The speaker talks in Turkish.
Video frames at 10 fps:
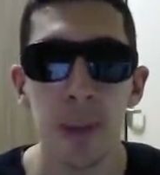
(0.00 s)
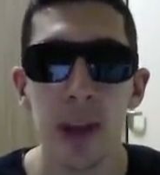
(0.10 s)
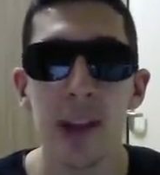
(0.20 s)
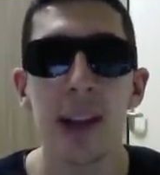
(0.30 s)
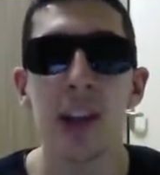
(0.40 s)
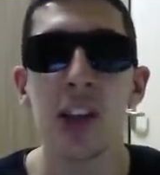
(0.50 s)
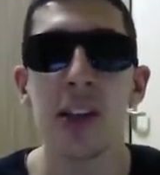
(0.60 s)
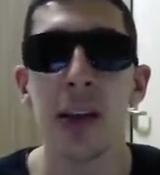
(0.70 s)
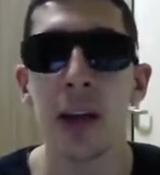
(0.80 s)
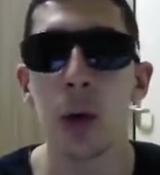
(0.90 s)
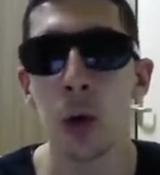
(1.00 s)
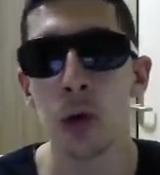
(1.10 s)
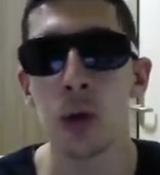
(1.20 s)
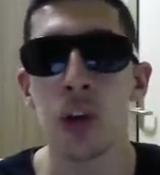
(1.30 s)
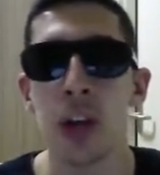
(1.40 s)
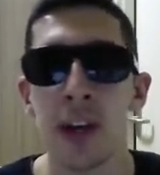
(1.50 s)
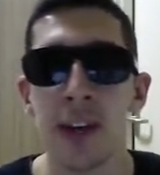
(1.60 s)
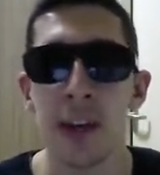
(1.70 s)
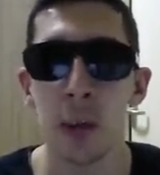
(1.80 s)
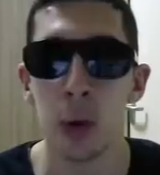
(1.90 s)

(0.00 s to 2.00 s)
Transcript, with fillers: Sadece e, kondisyon çıkarsa tabi